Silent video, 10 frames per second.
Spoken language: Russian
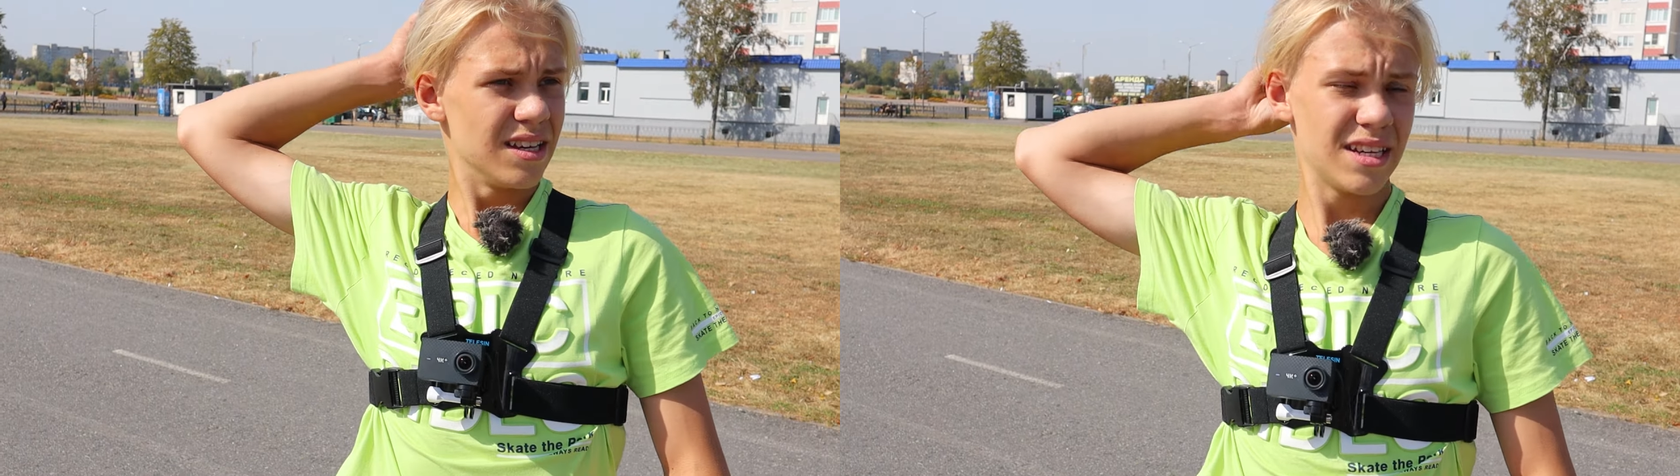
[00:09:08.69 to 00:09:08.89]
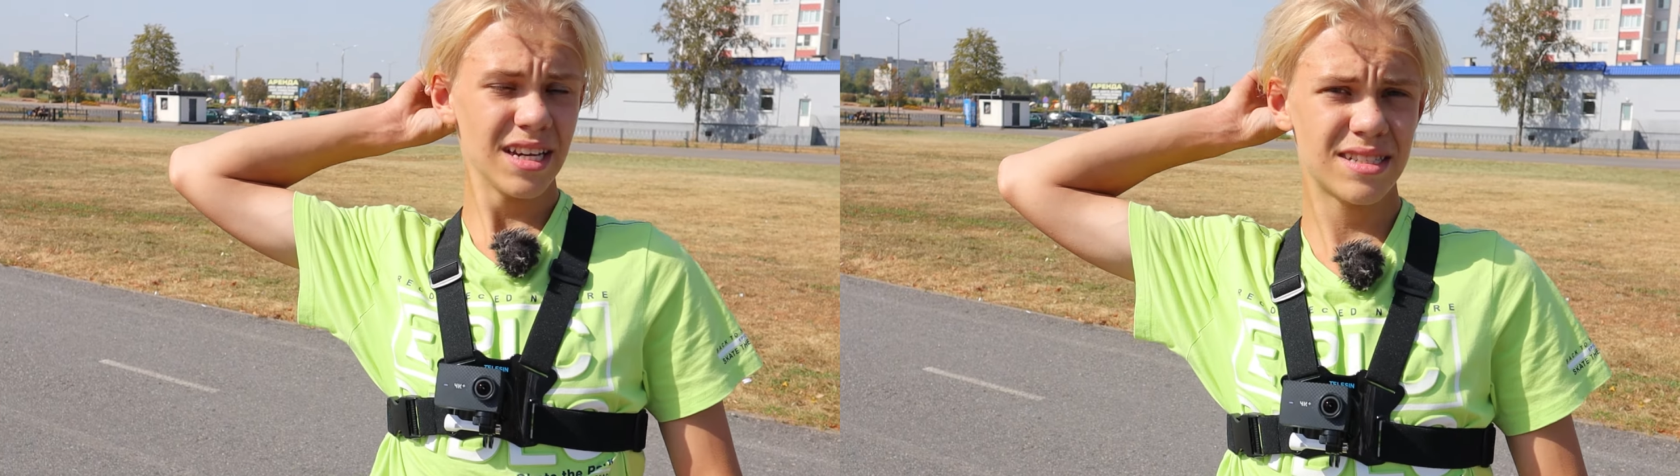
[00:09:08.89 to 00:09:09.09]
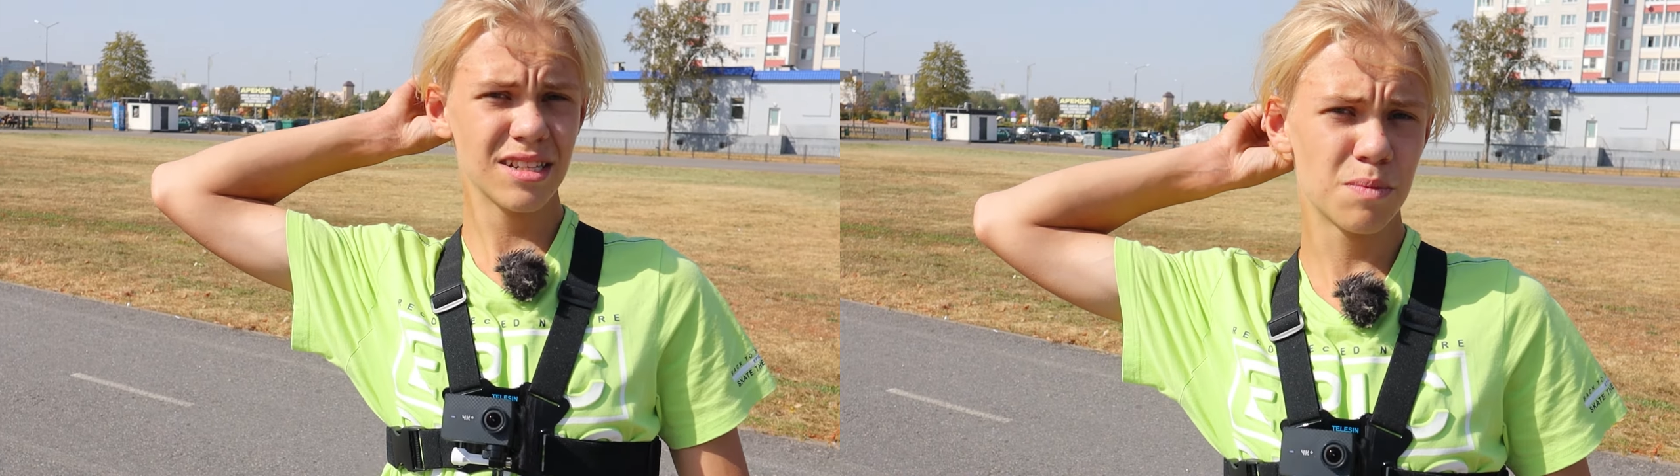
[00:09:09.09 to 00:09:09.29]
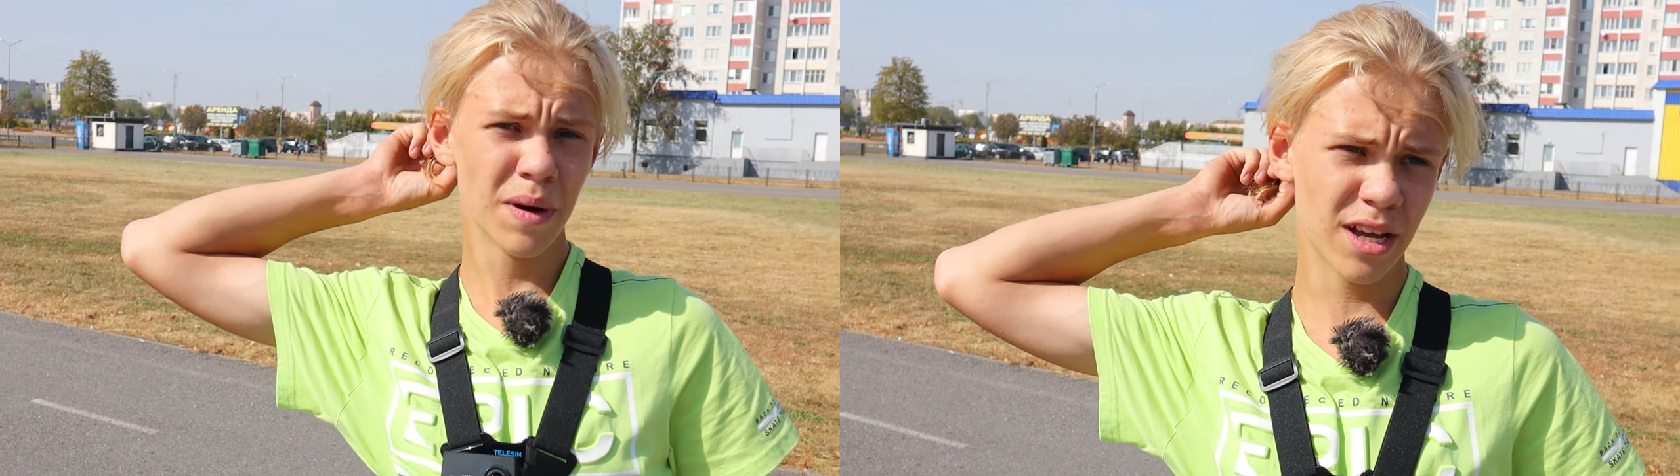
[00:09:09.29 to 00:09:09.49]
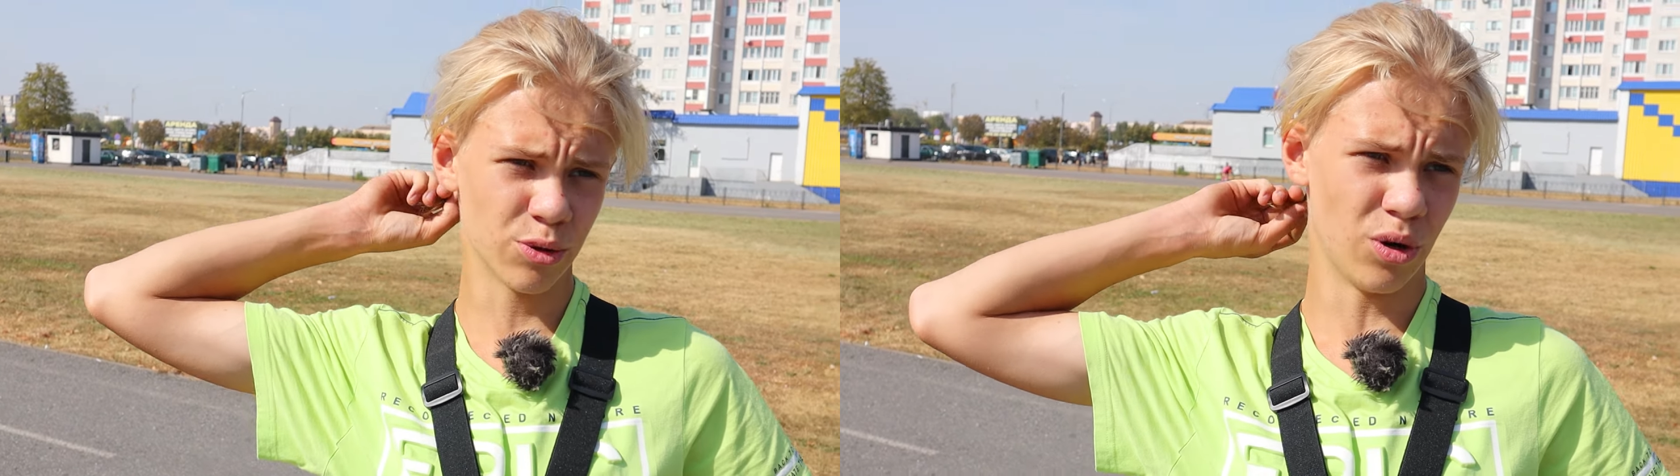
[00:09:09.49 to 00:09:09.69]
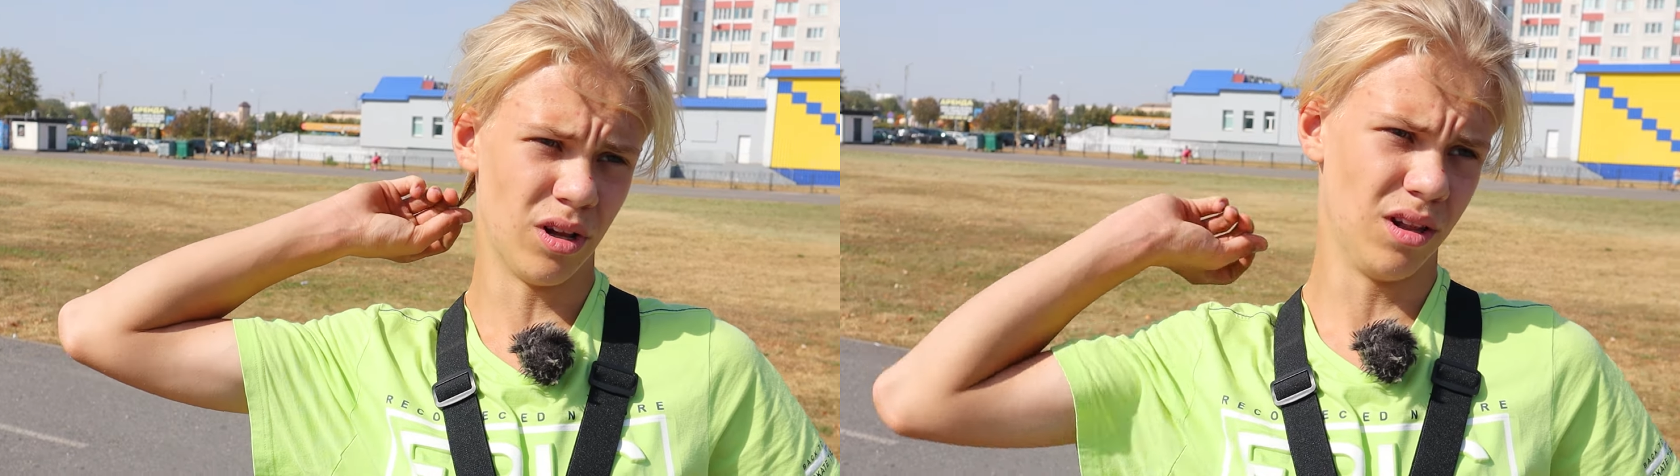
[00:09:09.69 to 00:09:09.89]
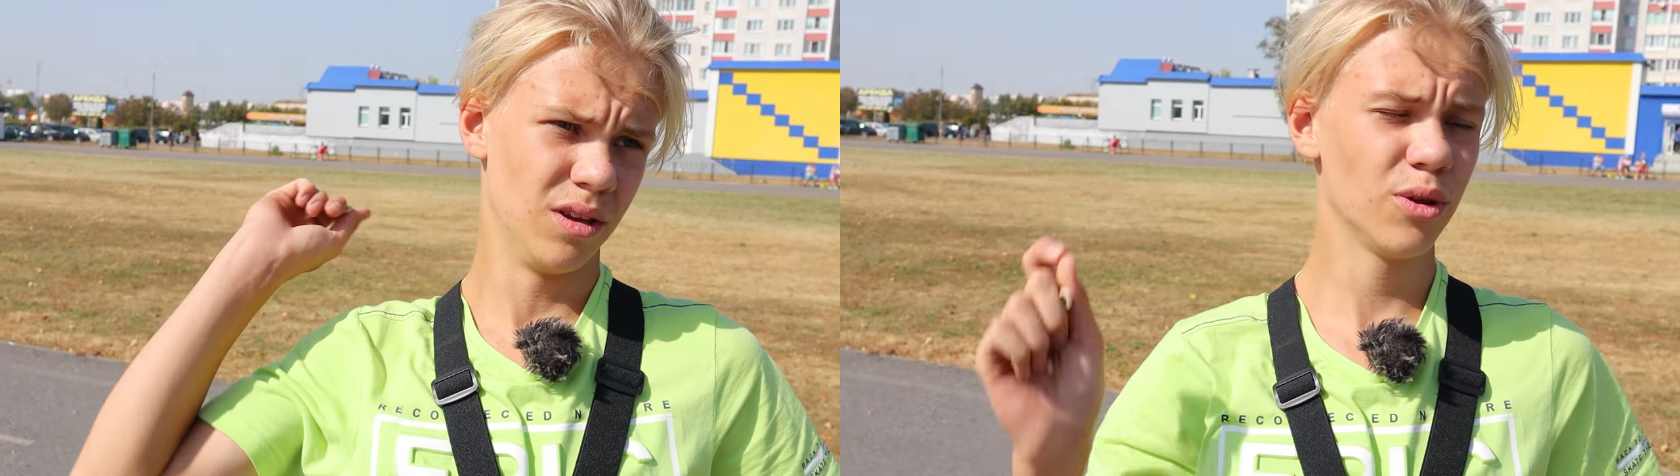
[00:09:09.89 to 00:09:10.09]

ездить мануал.